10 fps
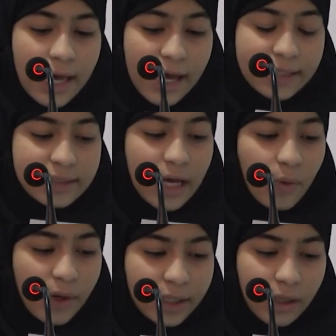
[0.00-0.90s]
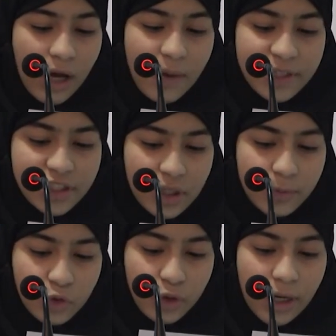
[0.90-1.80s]
حتى وإن غابت
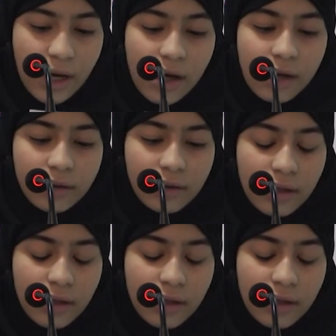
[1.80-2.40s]
شمس النهار